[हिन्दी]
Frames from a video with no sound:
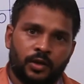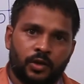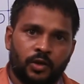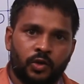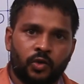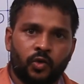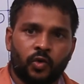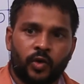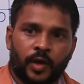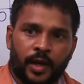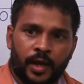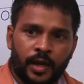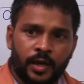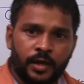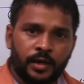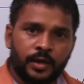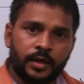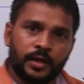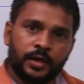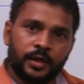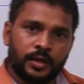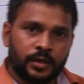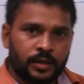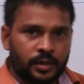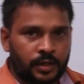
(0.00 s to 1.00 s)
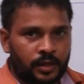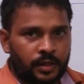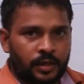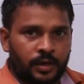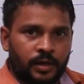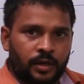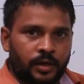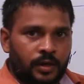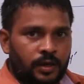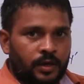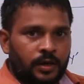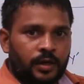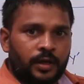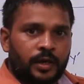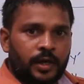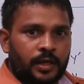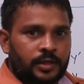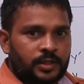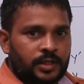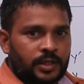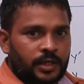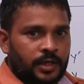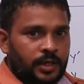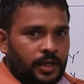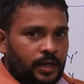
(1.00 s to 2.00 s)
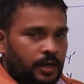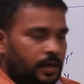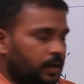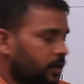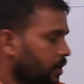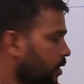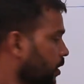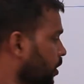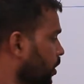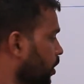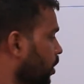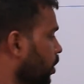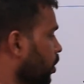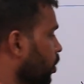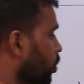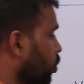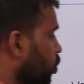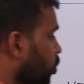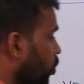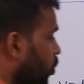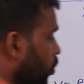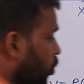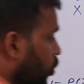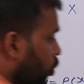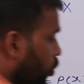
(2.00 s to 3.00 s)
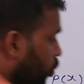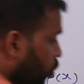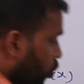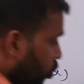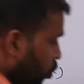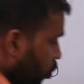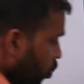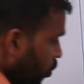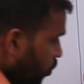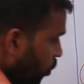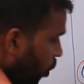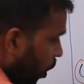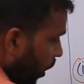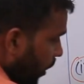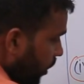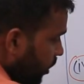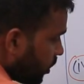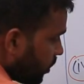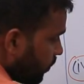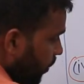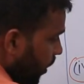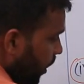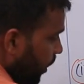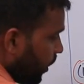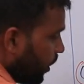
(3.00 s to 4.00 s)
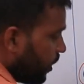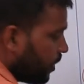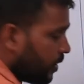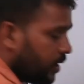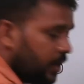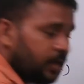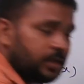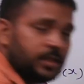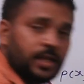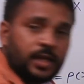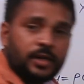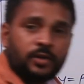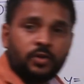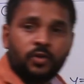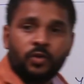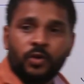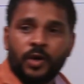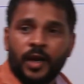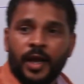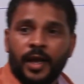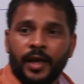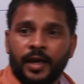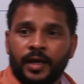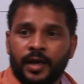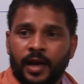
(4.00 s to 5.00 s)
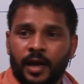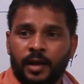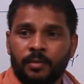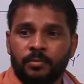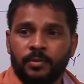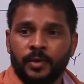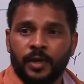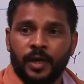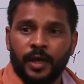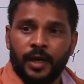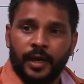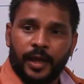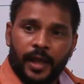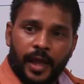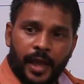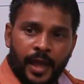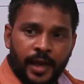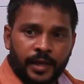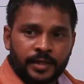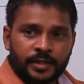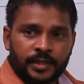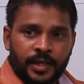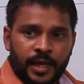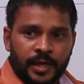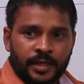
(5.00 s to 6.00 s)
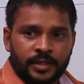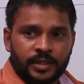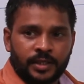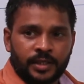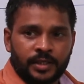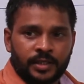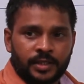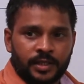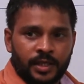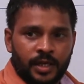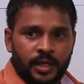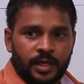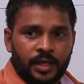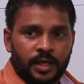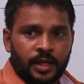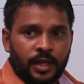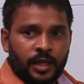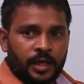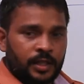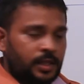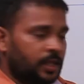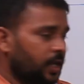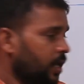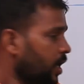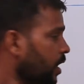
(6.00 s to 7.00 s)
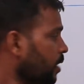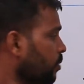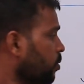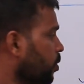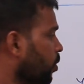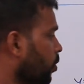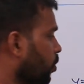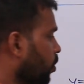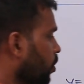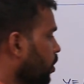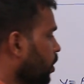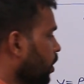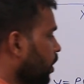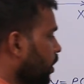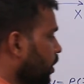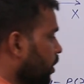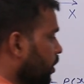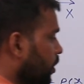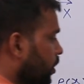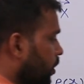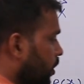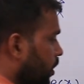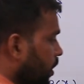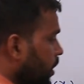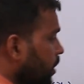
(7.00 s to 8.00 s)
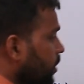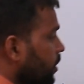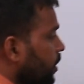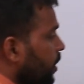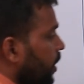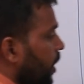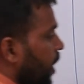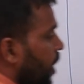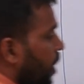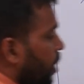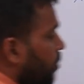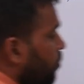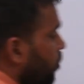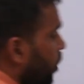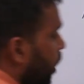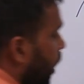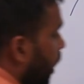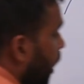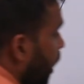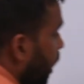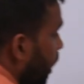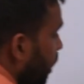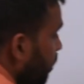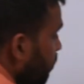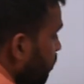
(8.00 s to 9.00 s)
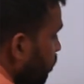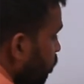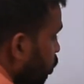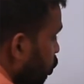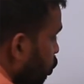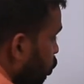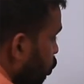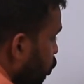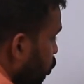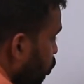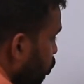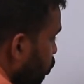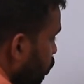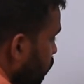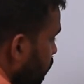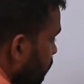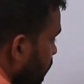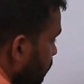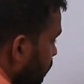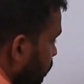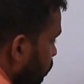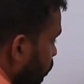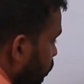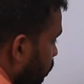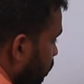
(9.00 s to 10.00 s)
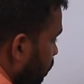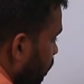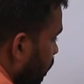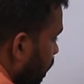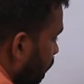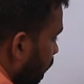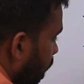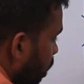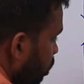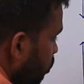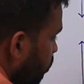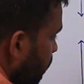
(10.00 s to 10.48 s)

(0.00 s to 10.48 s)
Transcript: यू कैन कंसीडर तो टू पॉइंट्स पे इंटरसेक्ट हो रहा है ग्राफ एक्स एक्सिस से देयर फोर दिस ग्राफ है टू जीरो हाउ